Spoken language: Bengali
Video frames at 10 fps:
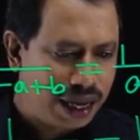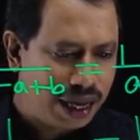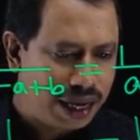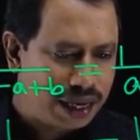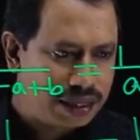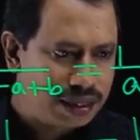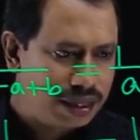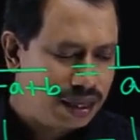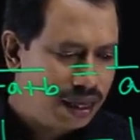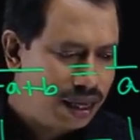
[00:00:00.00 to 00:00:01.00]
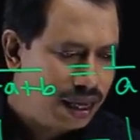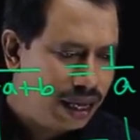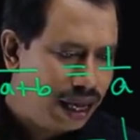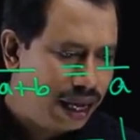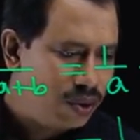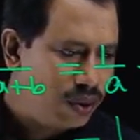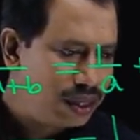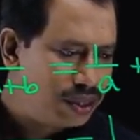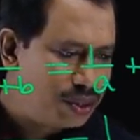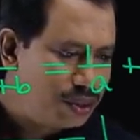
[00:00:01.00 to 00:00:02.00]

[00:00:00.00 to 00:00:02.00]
এক্স ইকুয়ালস